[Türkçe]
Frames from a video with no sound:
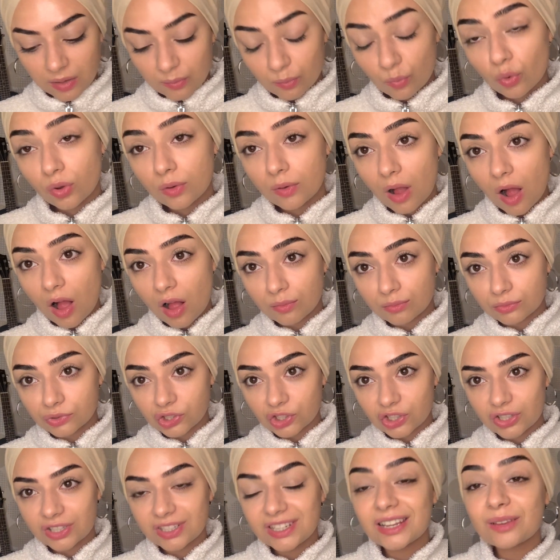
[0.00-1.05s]
Böyle kalmış.
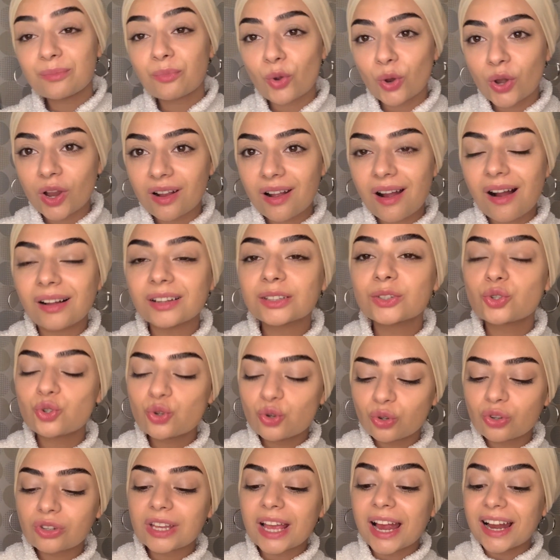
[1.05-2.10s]
Niye böyle kaldı?
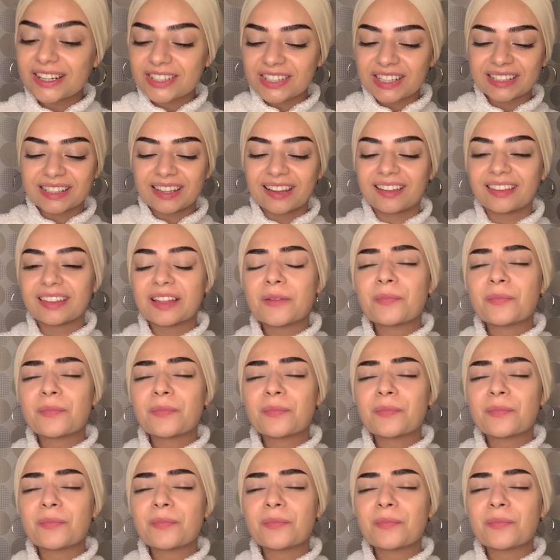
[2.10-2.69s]
Çünkü gerçekten